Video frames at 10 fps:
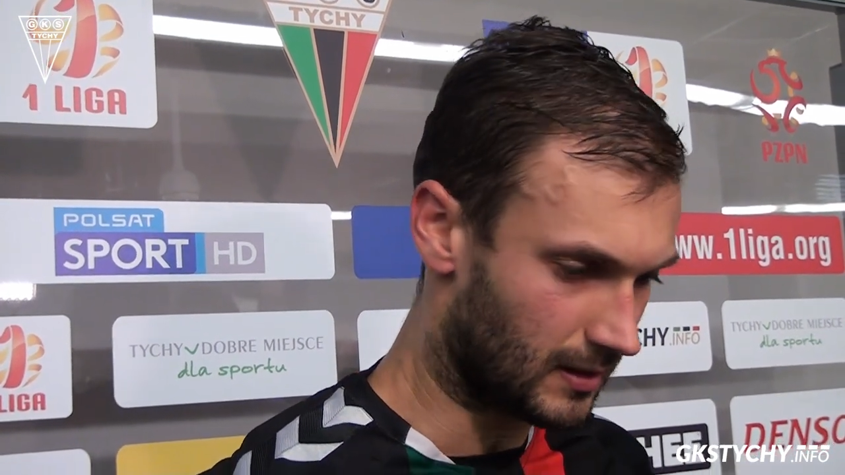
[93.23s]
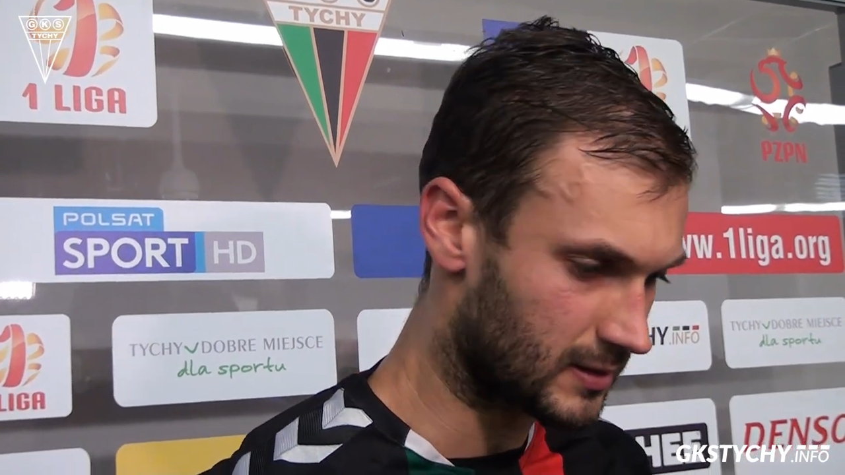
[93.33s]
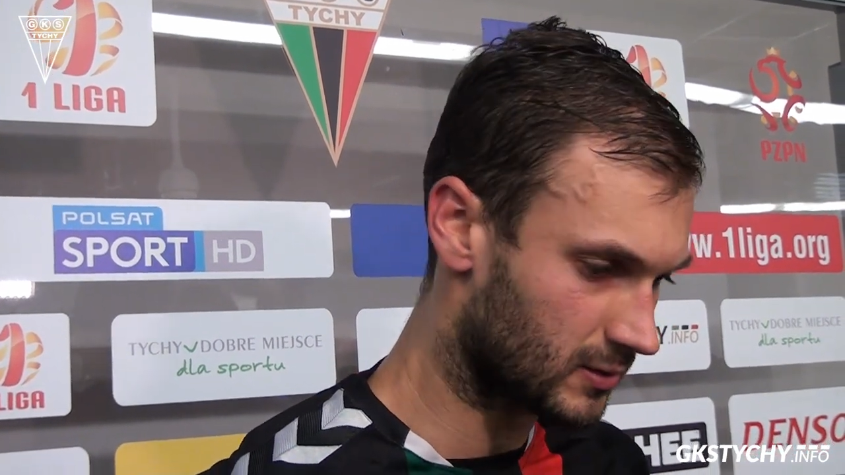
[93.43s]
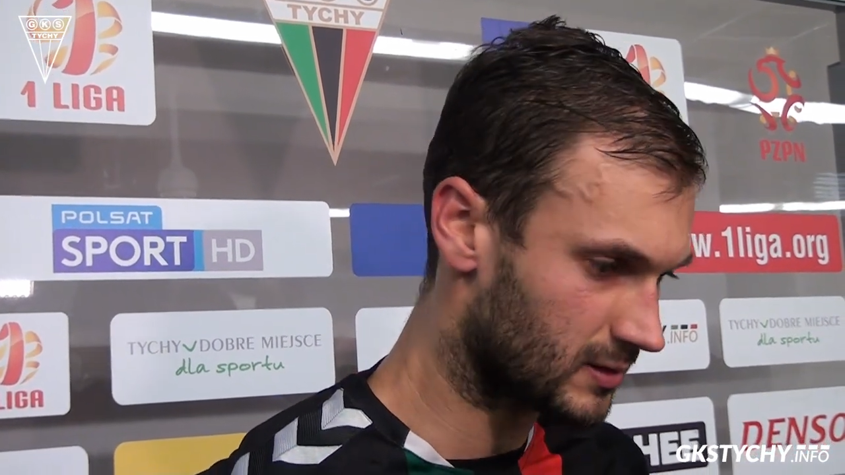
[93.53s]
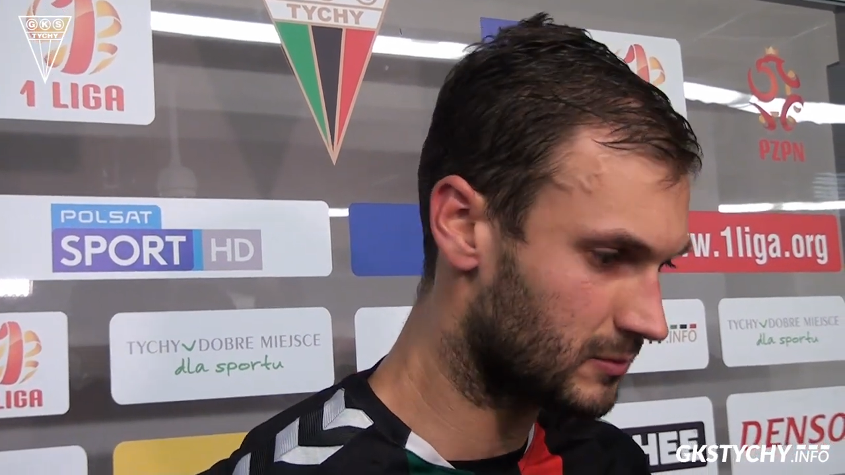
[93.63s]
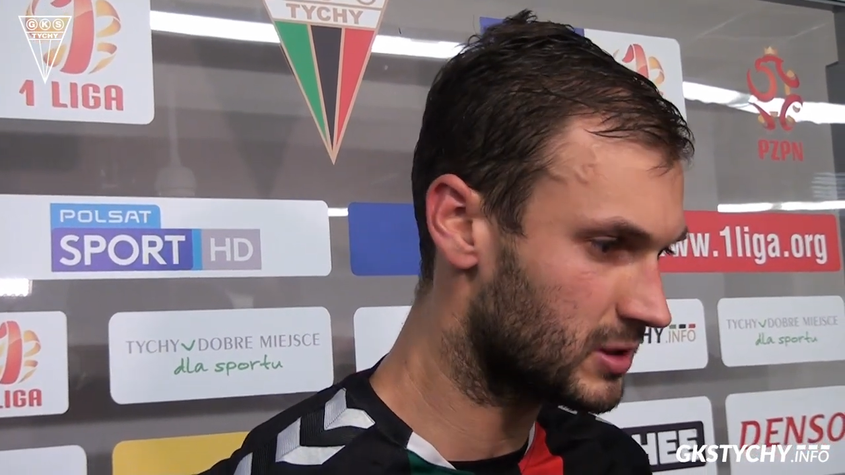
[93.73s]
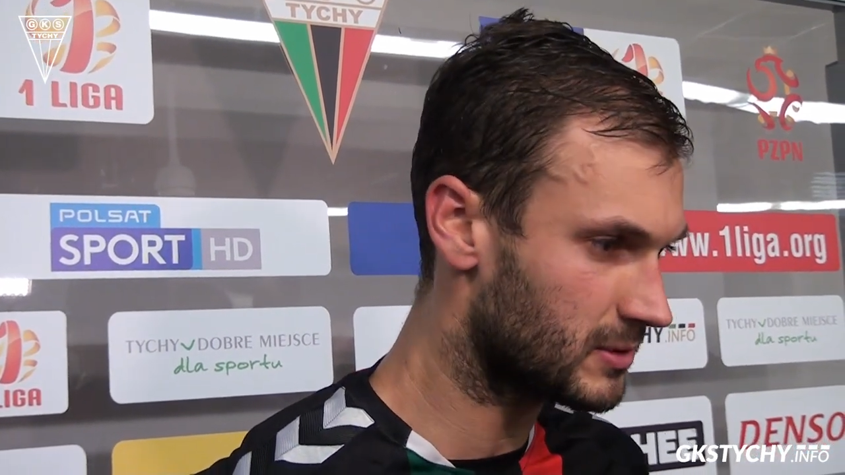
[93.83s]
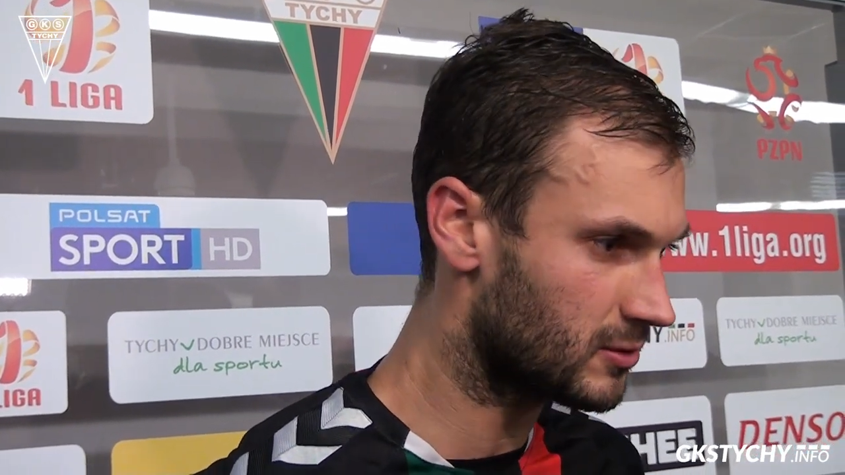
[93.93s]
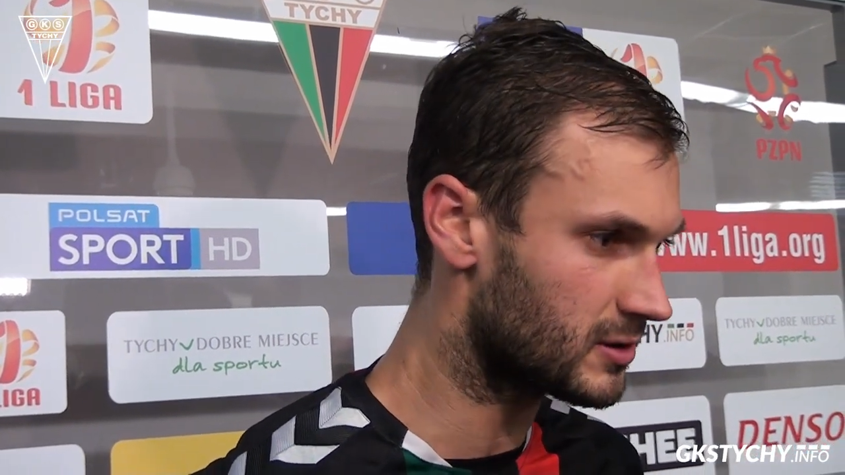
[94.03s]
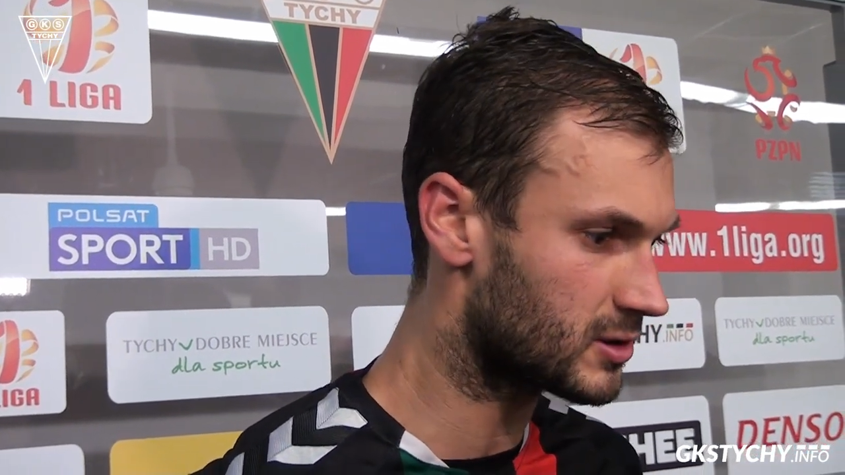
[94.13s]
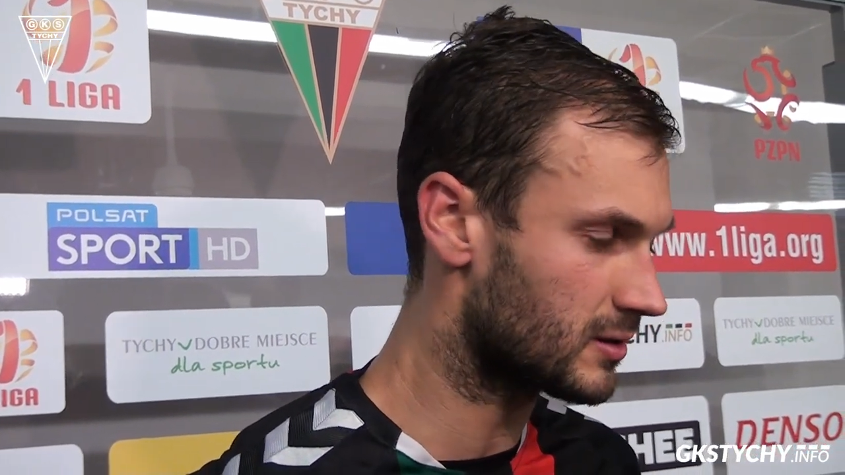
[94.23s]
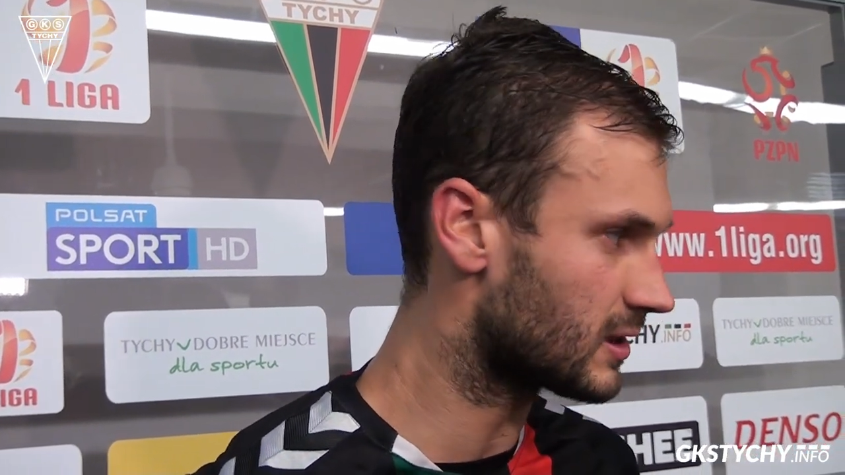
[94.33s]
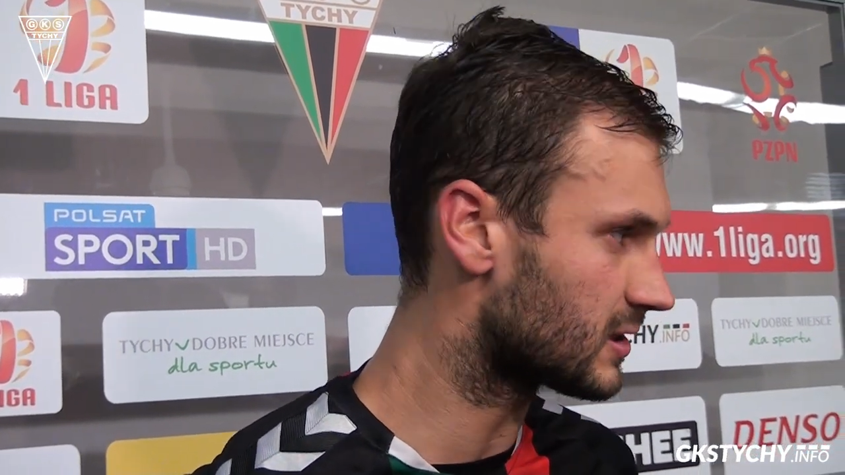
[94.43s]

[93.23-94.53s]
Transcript: ale szkoda, że musimy gonić. Szkoda,